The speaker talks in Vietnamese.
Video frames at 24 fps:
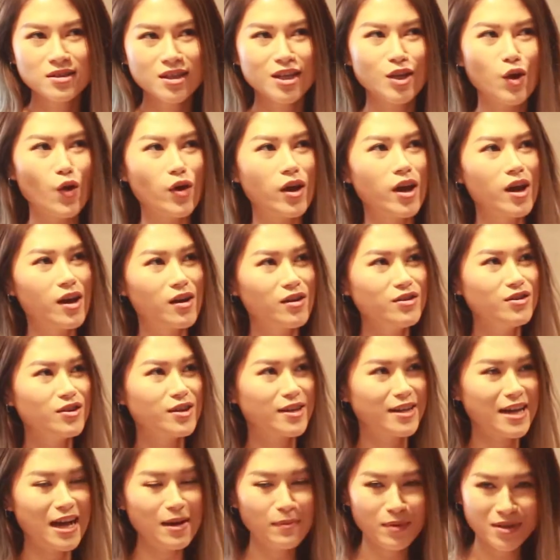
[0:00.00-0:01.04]
thì đôi khi có
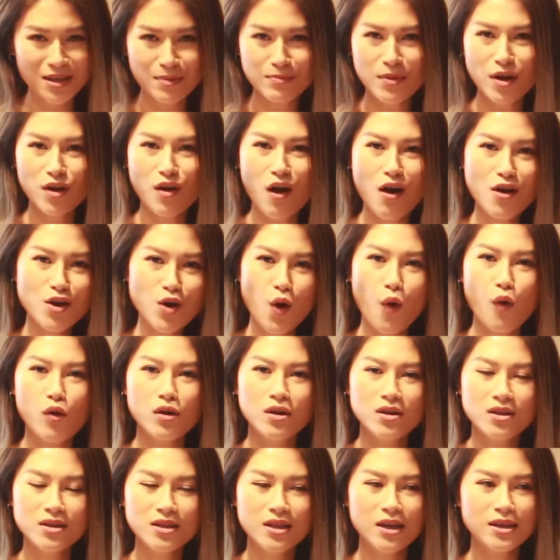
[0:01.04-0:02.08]
những cái mà tâm đã có rồi